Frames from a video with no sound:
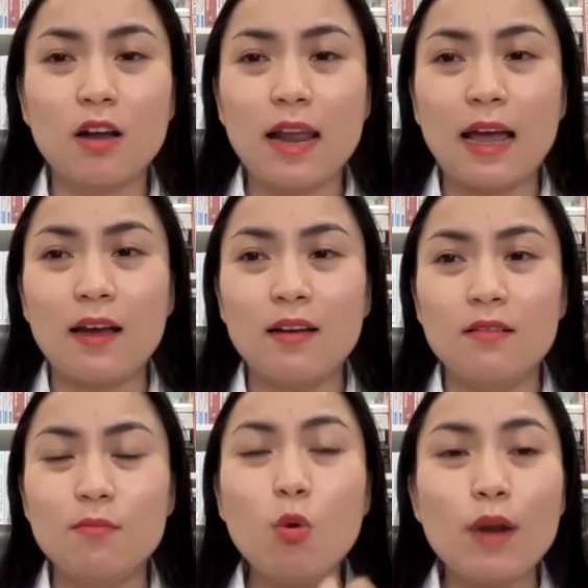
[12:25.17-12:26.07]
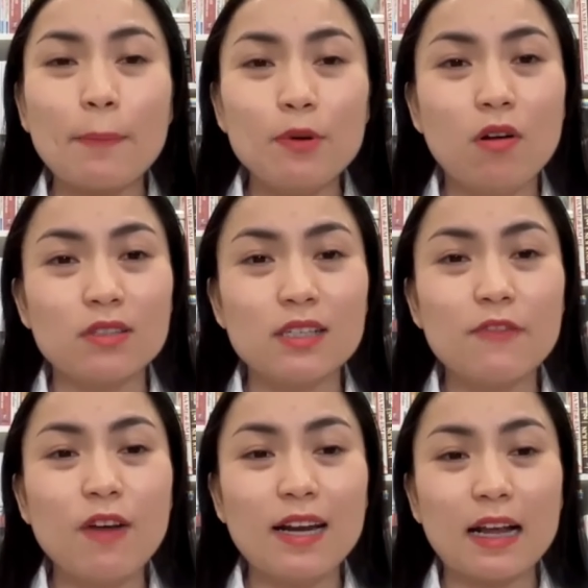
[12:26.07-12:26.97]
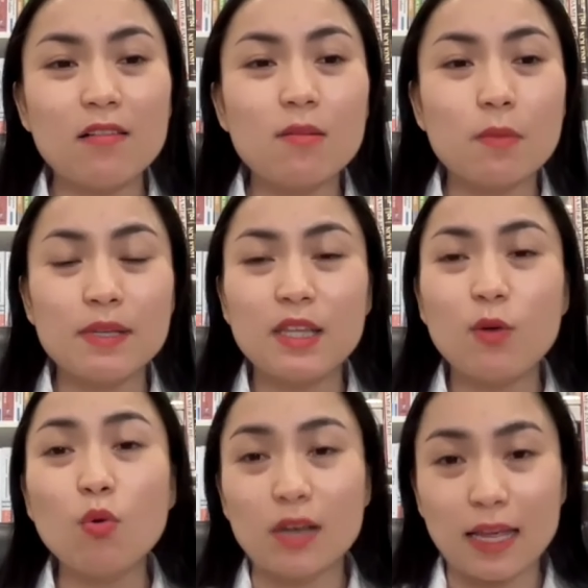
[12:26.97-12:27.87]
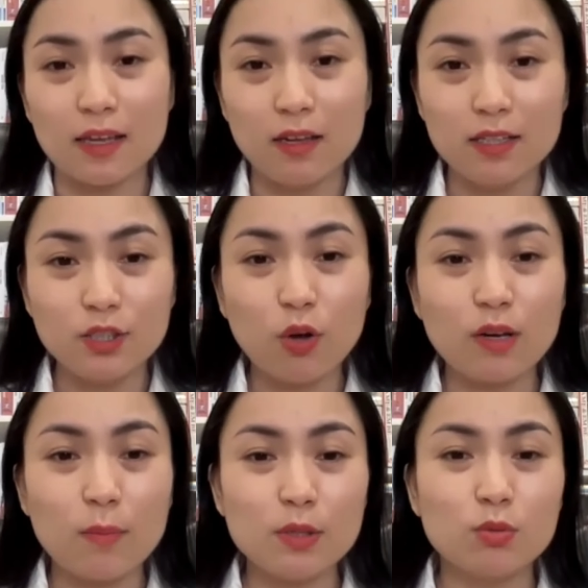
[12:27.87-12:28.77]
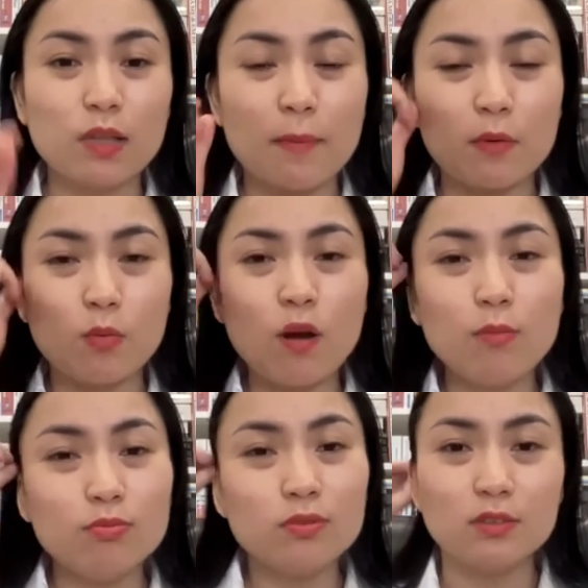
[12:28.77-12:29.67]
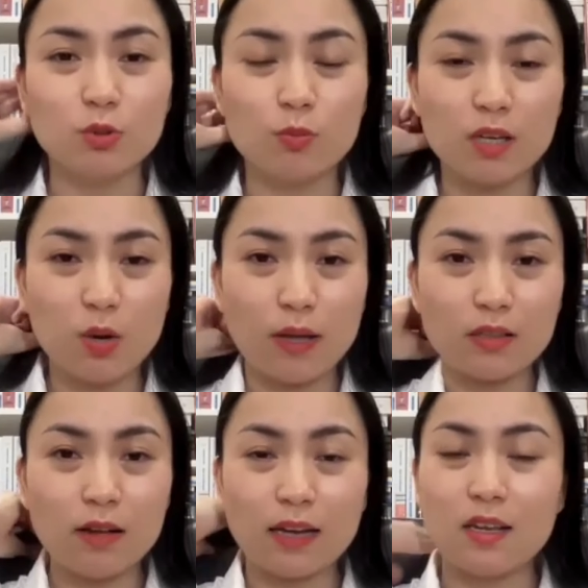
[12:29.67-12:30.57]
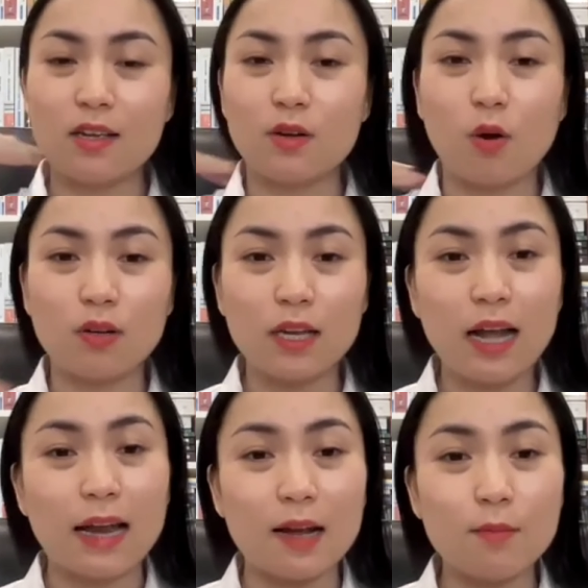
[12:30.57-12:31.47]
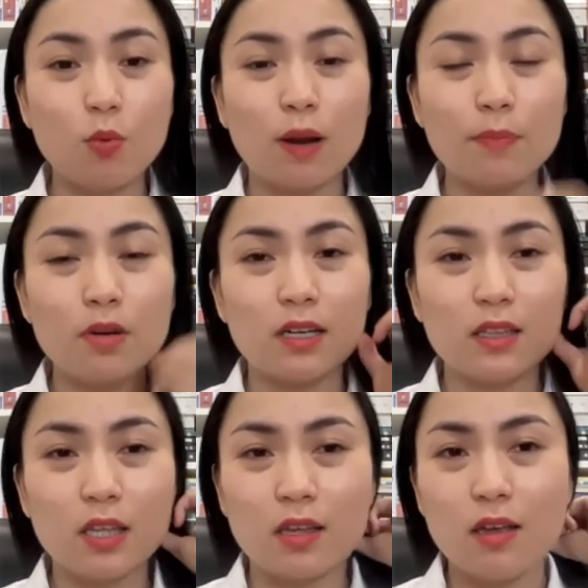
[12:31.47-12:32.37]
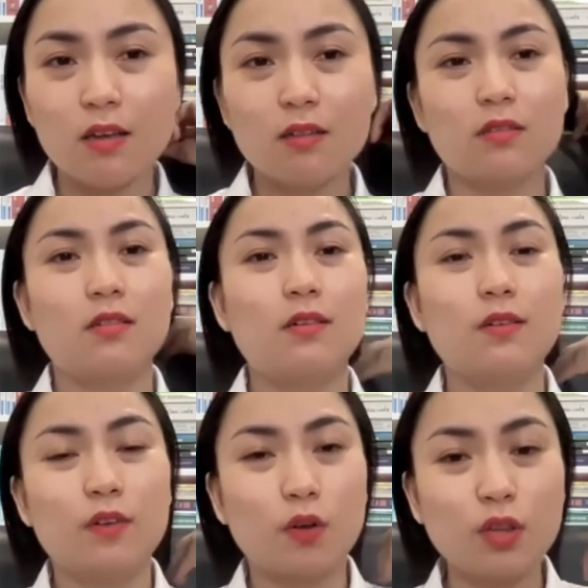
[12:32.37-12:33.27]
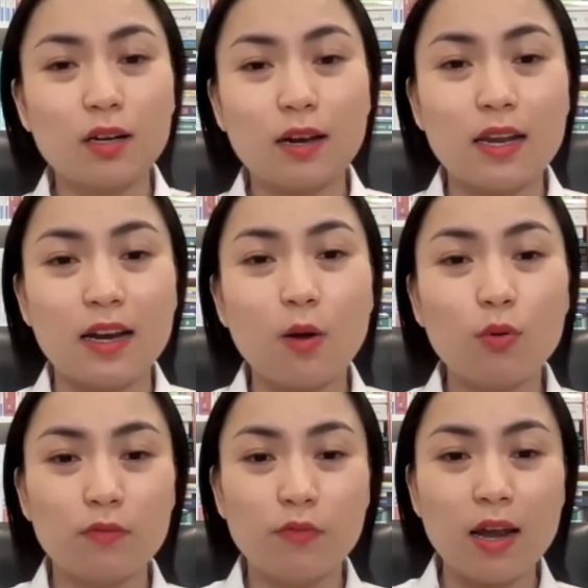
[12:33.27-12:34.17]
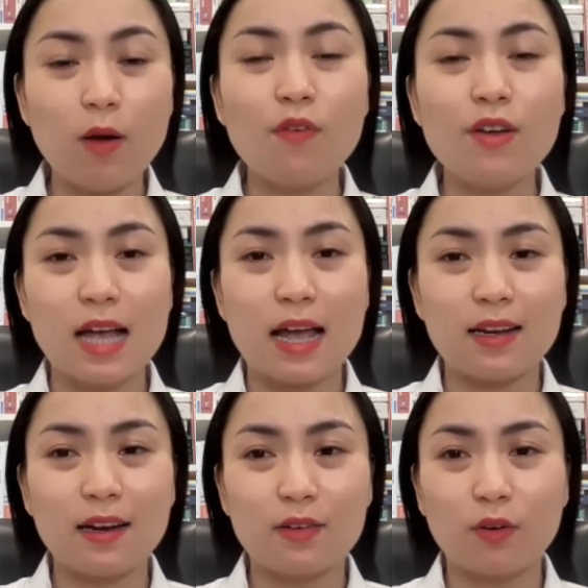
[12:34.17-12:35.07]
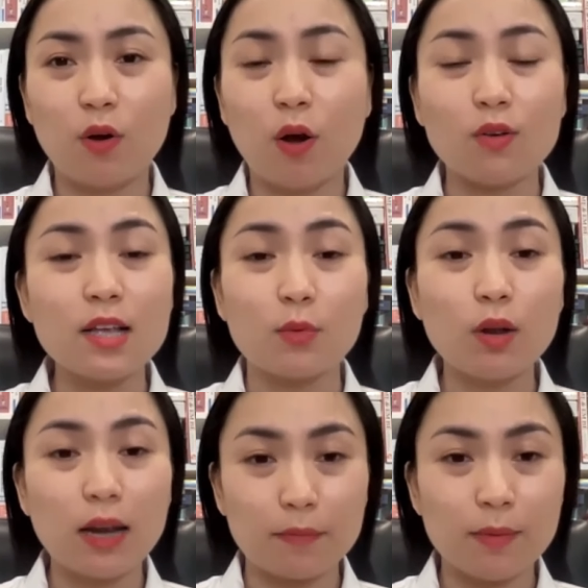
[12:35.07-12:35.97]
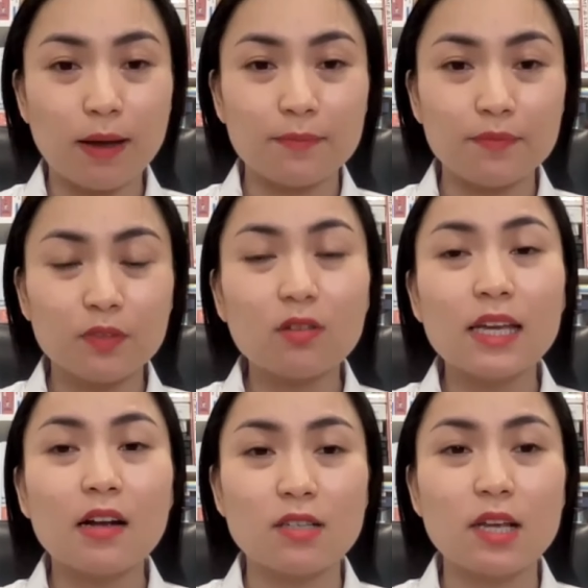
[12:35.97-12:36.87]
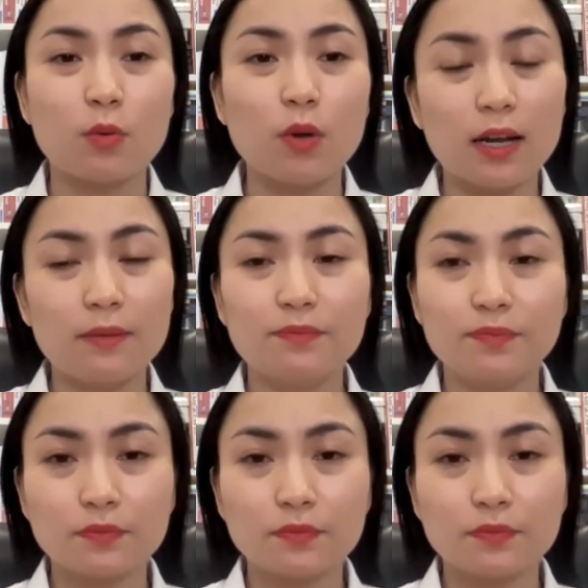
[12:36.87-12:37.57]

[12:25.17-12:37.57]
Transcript: gọi là bù đắp được những cái phần năng lượng mà bị thiếu hụt này chứ còn nếu mà chúng ta mà cũng không sử dụng những cái loại thức ăn để có cái khả năng bù đắp được ấy thì nói thật là để lâu về lâu về dài là nó khó giải quyết lắm các bạn cực kỳ khó giải quyết ha